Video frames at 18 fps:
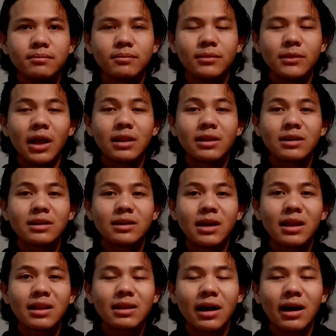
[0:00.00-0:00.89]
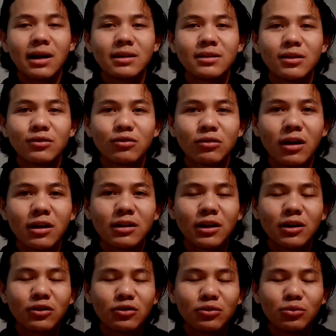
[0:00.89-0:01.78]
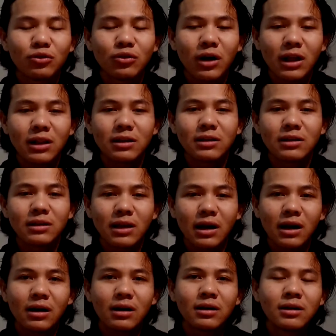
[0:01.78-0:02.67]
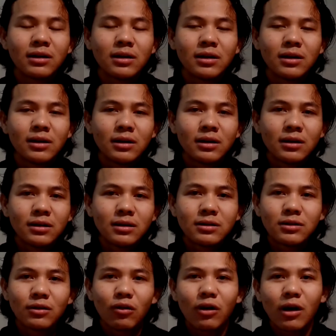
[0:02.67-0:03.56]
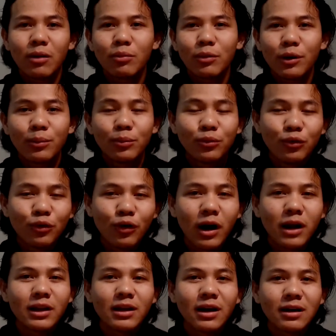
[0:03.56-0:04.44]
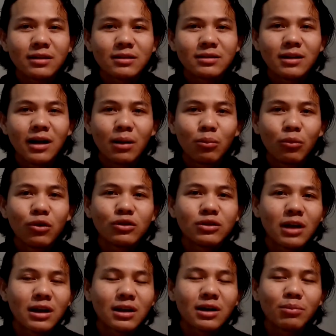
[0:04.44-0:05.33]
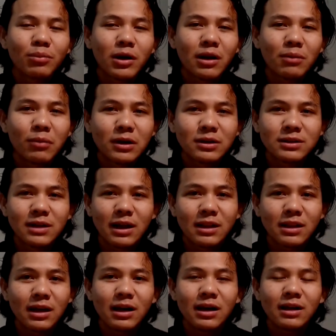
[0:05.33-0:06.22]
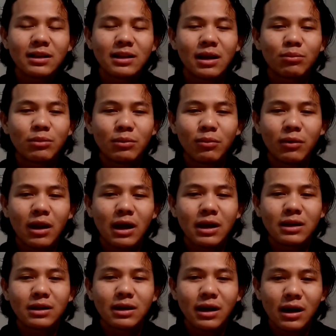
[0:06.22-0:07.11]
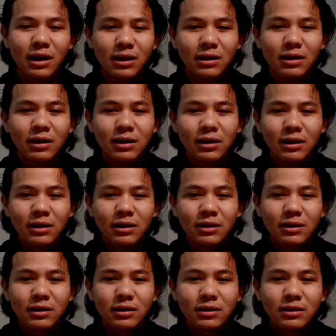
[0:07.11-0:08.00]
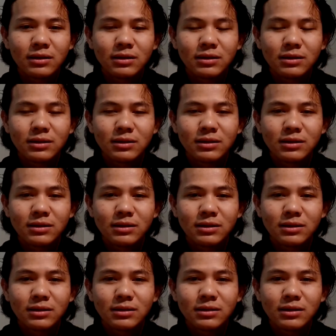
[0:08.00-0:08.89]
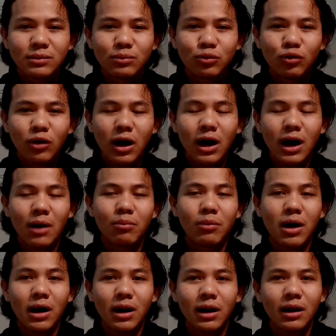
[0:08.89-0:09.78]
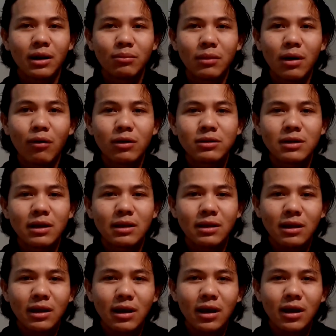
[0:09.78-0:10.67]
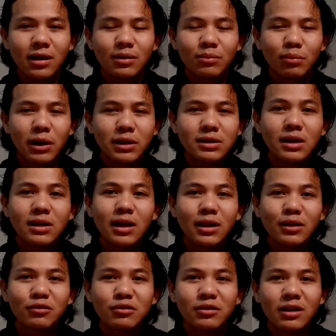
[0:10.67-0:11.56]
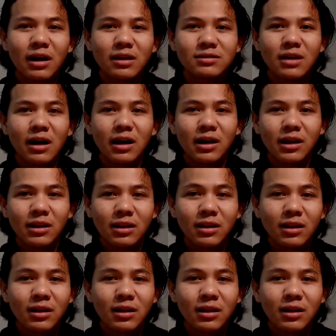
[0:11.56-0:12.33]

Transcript: dan ternyata isi suratnya itu bukan tentang seorang perempuan yang sedang bosan kepada pacarnya, tapi melainkan e, sebuah kabar bahwasannya pacarnya itu sedang sakit